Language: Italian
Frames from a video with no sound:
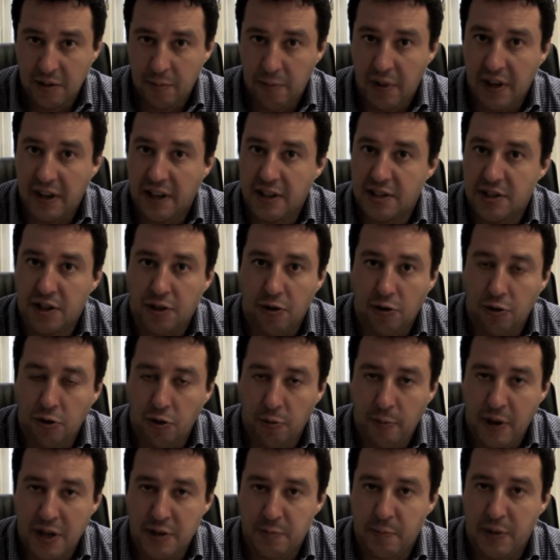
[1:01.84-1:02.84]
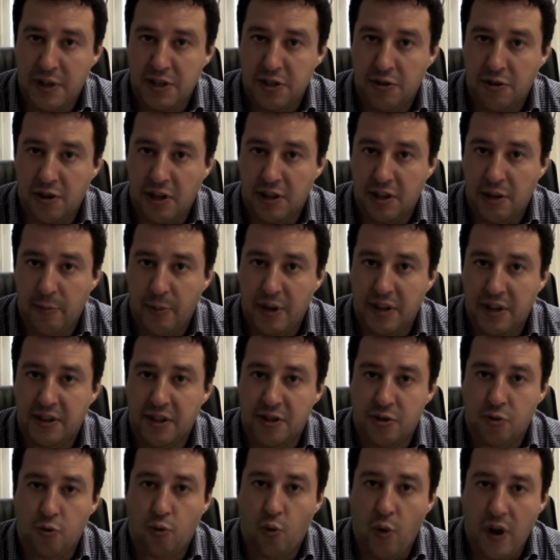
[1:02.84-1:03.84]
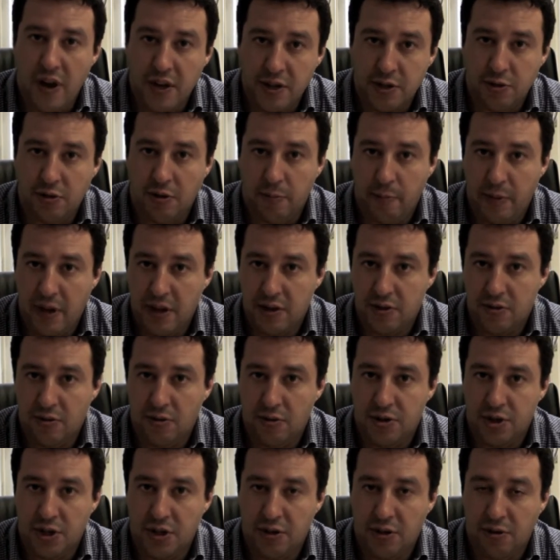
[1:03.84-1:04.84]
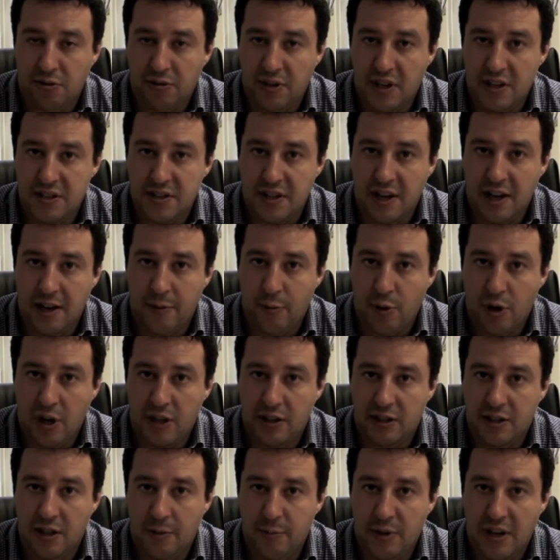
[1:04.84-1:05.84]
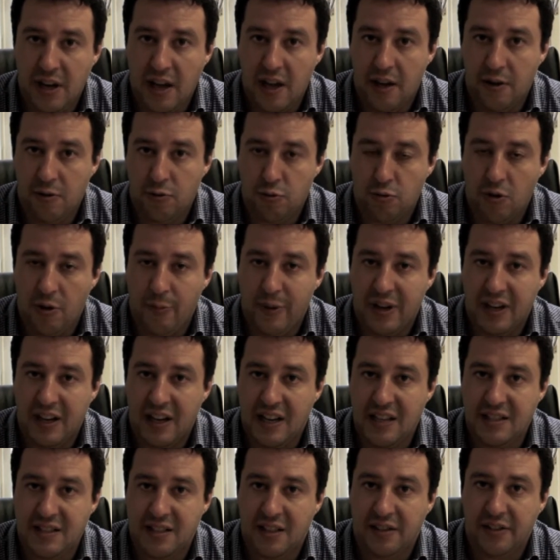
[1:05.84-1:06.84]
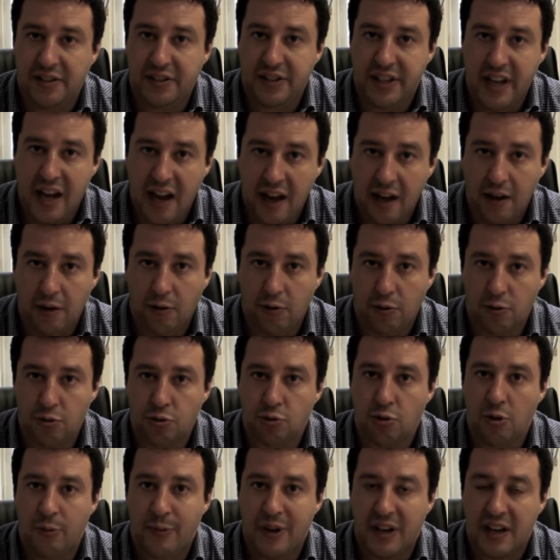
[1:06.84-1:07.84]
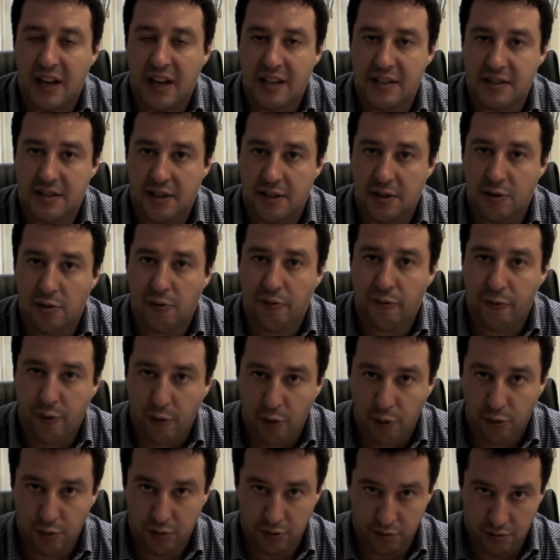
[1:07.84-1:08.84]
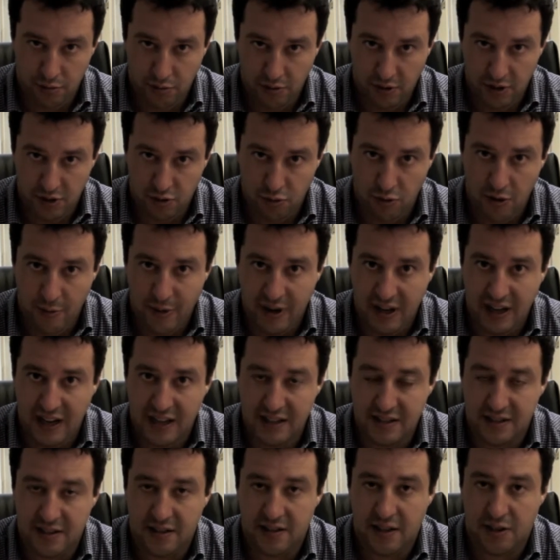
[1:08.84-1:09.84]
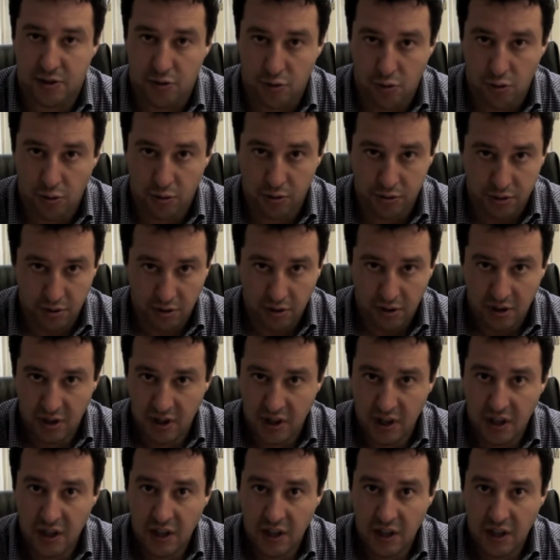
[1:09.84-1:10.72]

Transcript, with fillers: perché secondo me spassionatamente su questo ha perso il centrodestra e la Moratti a Milano, sulla mancanza di dialogo, sulla mancanza di confronto e sulla mancanza di ascolto.